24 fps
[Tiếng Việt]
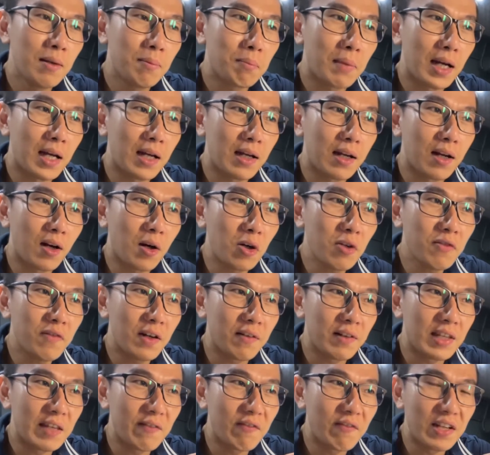mà nói
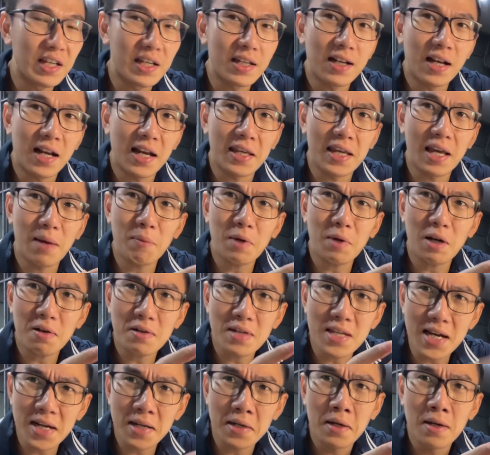về việc là giảm
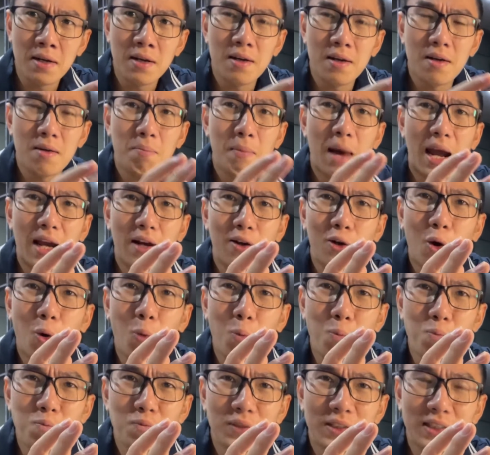cân nhanh bạn
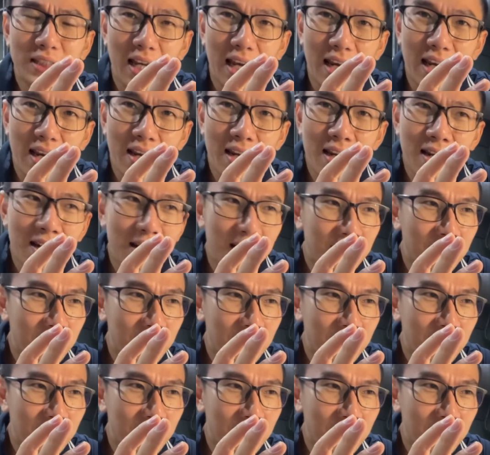cũng sẽ